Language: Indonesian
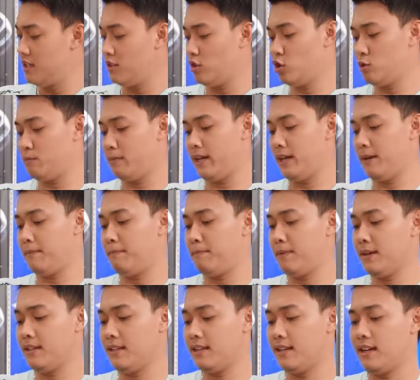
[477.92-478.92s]
Terus PE
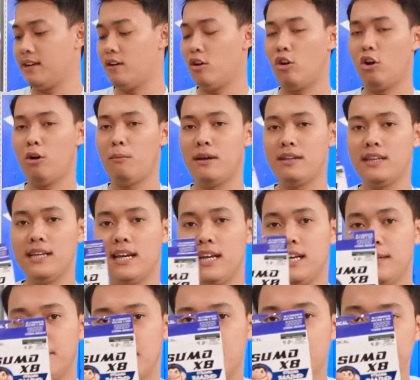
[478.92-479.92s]
4 ada
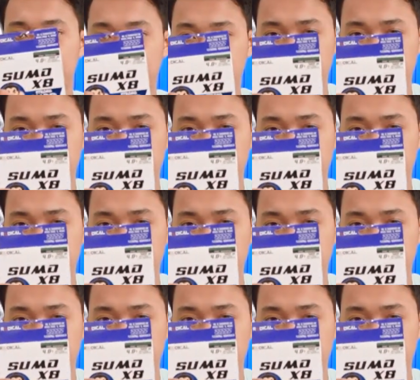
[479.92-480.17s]
0,35.